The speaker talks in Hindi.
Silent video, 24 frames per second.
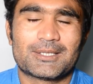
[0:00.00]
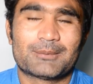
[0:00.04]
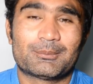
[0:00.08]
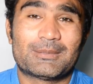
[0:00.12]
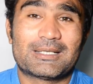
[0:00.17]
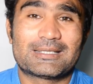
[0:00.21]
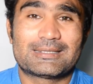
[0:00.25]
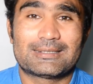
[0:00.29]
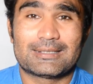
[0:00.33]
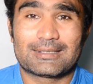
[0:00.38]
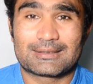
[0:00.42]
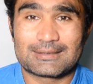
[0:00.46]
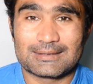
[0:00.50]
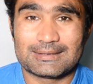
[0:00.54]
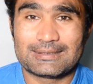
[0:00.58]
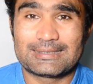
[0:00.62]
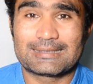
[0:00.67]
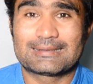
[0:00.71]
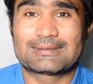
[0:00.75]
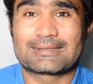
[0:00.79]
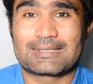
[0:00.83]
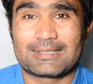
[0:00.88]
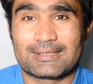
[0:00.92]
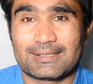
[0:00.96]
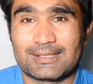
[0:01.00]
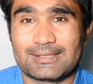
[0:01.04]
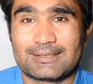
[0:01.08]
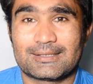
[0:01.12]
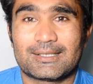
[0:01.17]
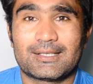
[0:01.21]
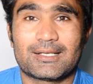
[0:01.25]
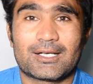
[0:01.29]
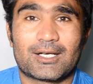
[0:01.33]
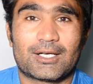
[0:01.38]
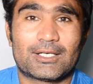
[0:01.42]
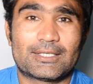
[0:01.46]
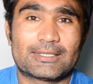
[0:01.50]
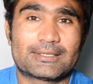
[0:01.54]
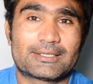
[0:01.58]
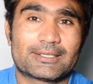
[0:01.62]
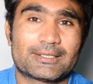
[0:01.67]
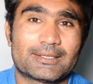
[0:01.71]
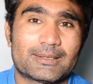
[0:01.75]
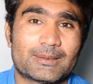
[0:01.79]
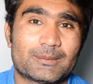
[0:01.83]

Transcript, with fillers: बट ये अथेंटिक राय नहीं है और